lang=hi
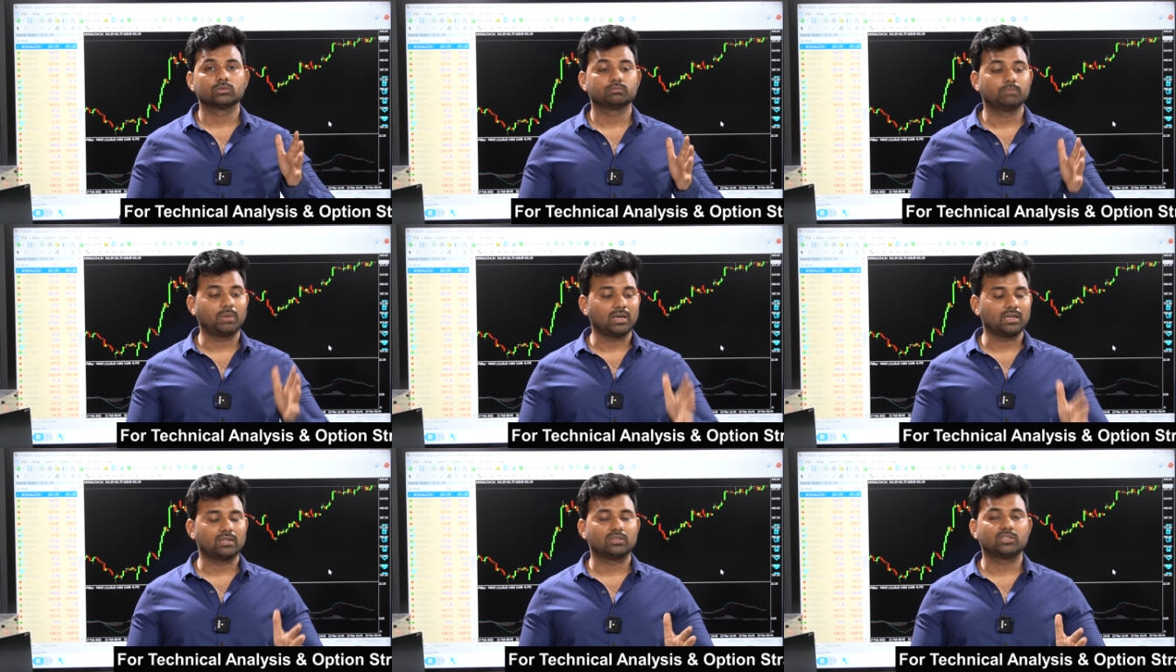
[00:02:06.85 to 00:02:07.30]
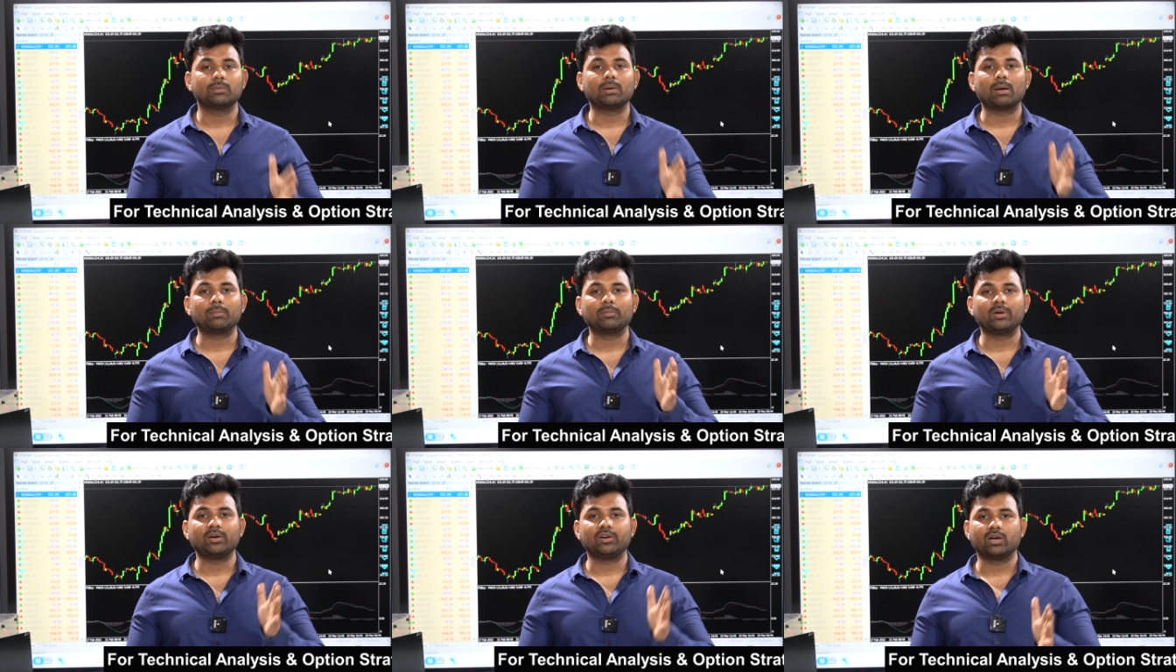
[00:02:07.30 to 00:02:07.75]
बट जब
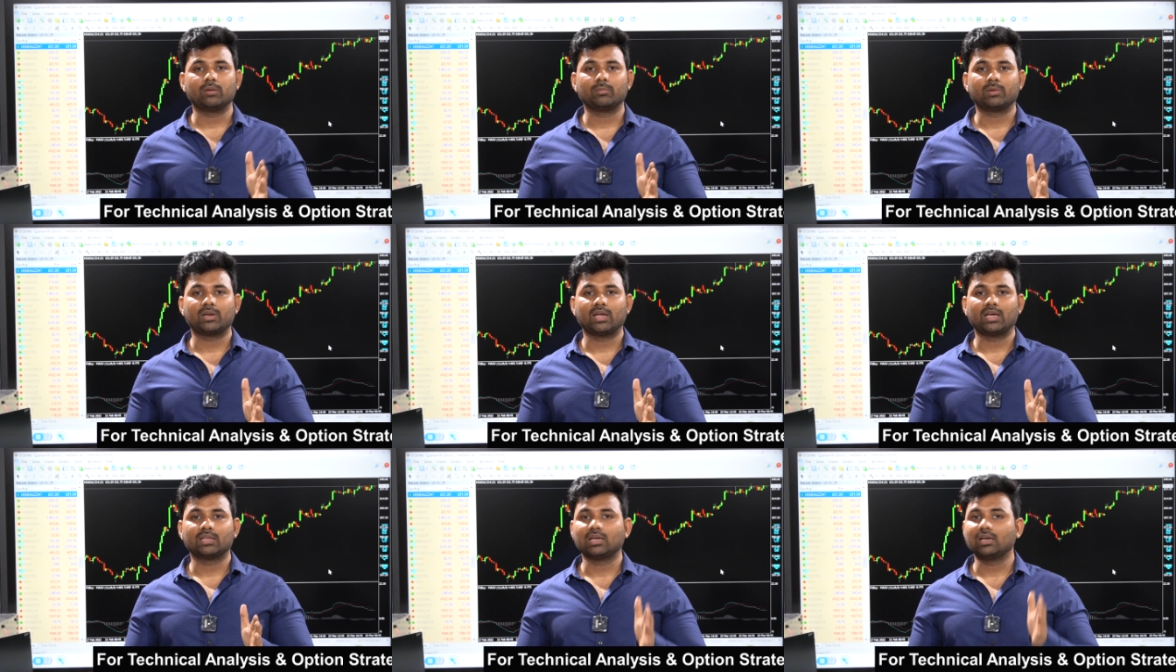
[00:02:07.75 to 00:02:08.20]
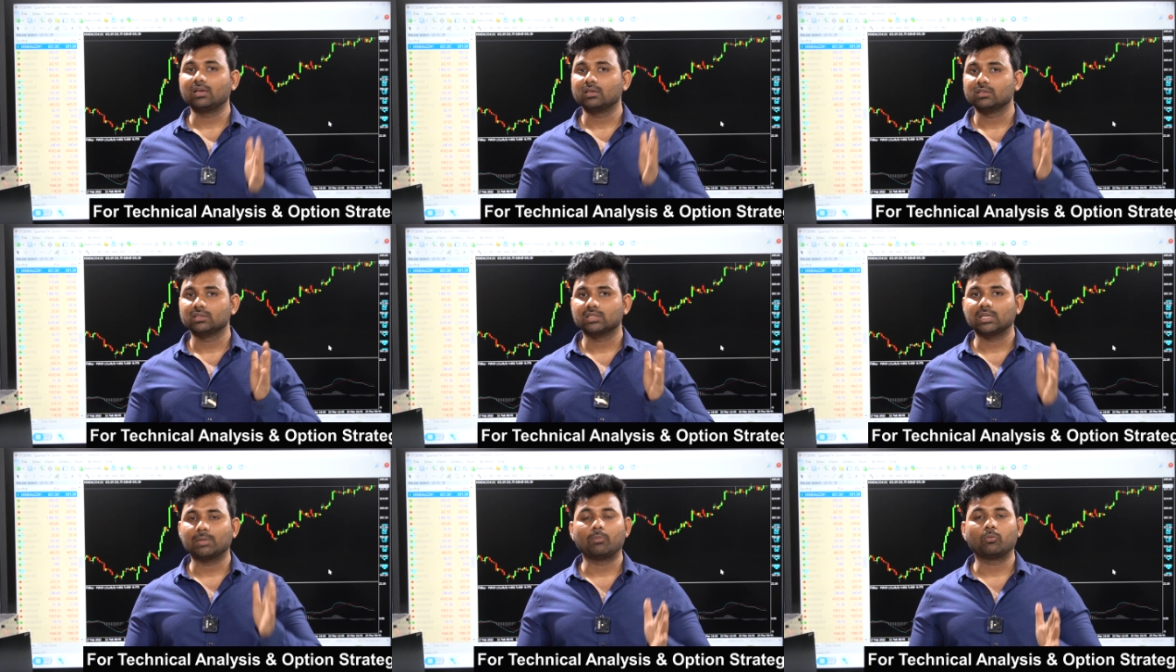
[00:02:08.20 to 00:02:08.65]
आपने ट्रेड बनाया था
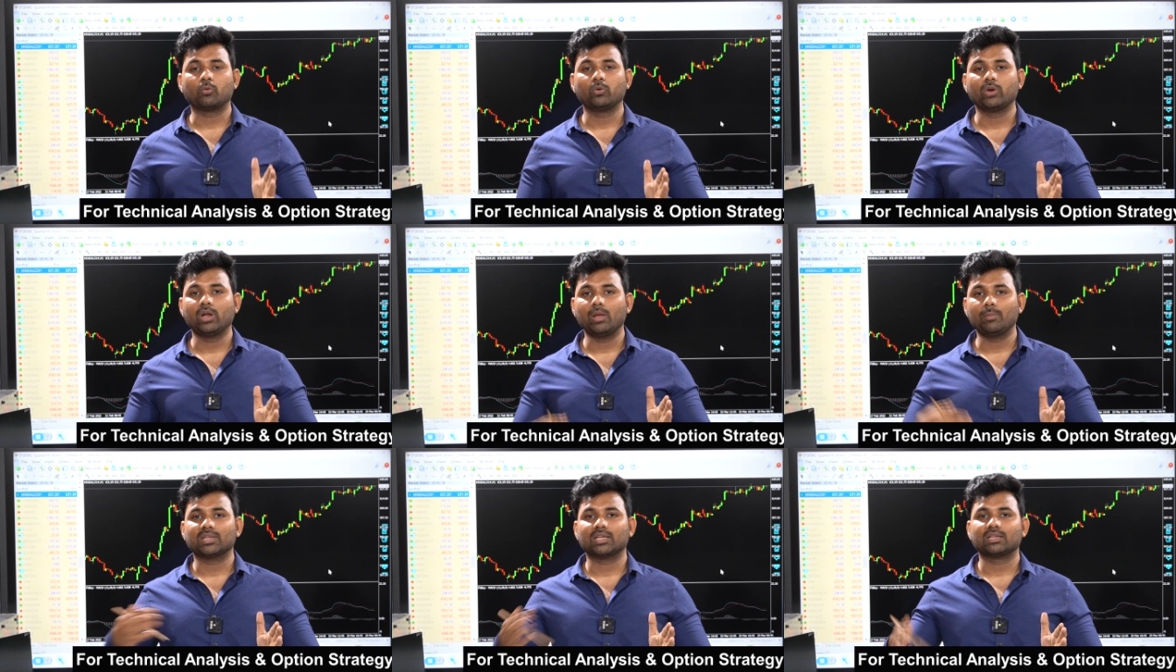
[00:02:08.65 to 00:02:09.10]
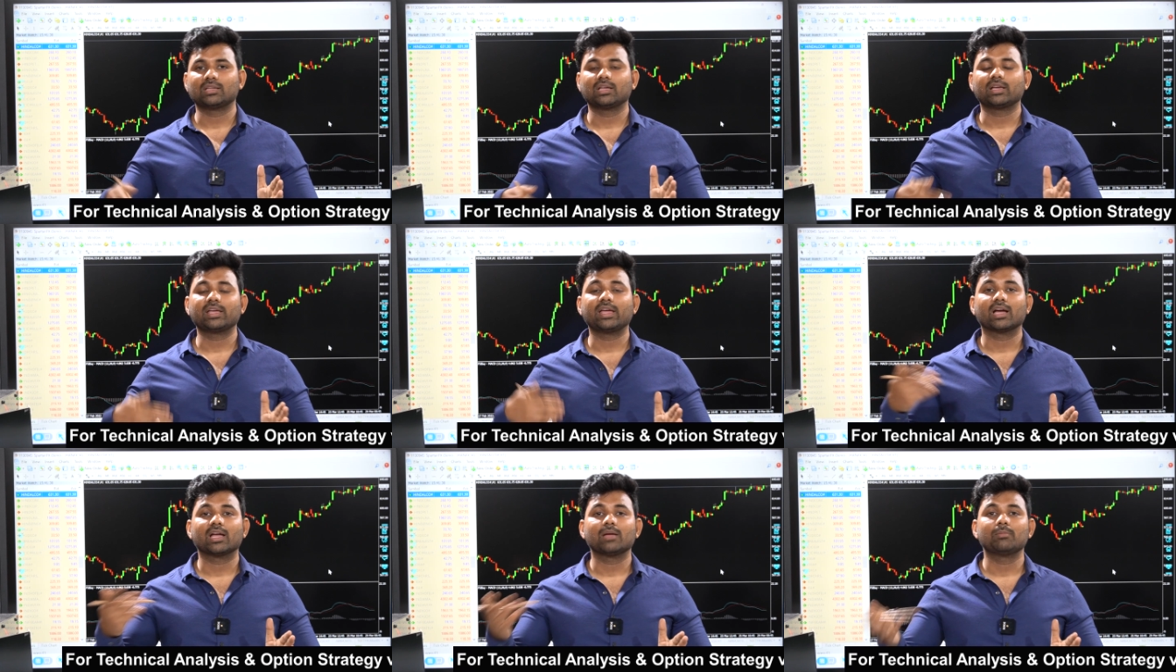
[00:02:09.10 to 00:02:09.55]
तब आपको नहीं पता था
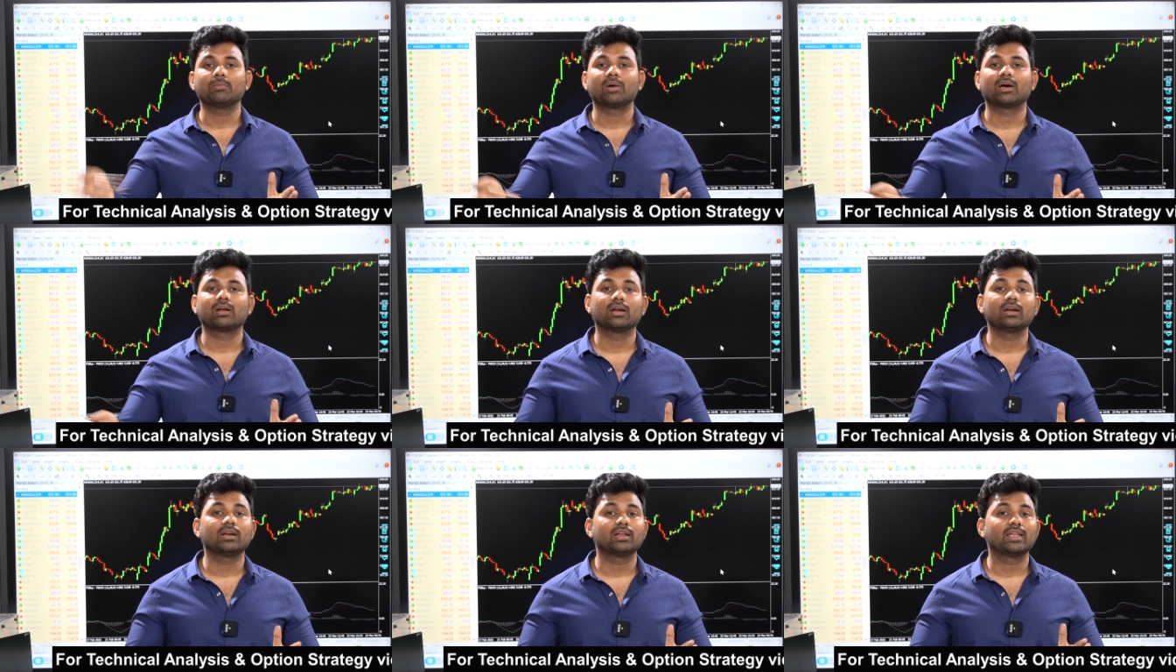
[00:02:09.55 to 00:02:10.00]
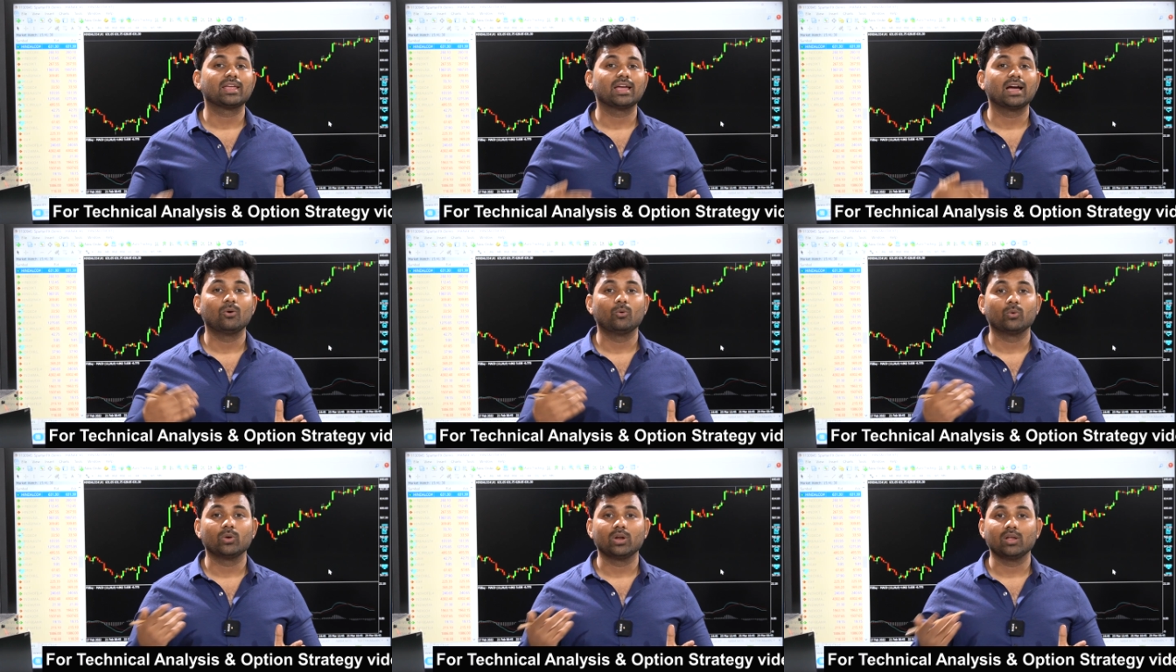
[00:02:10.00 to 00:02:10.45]
कि आगे मार्केट क्या
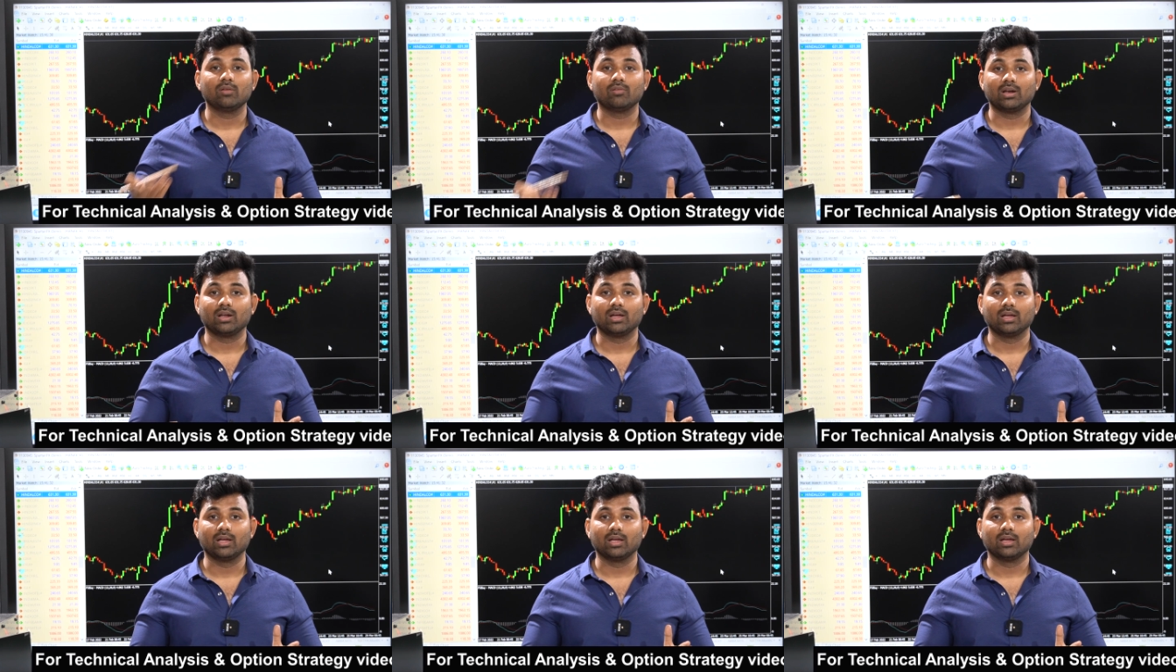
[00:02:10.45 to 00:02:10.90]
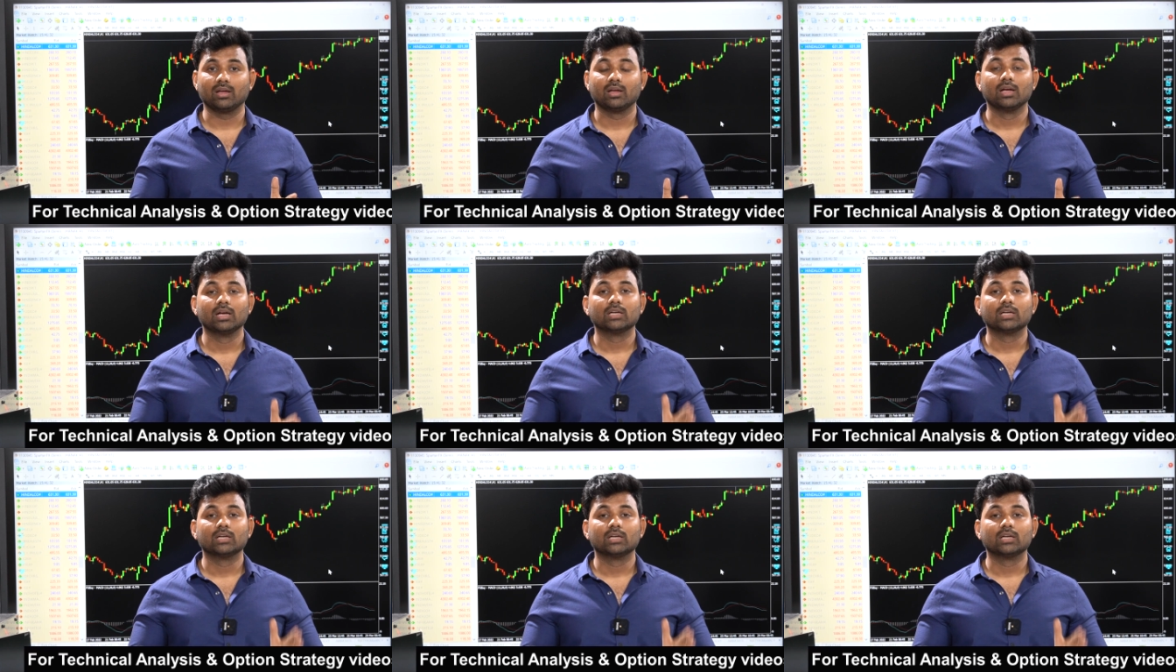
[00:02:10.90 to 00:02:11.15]
होने वाला है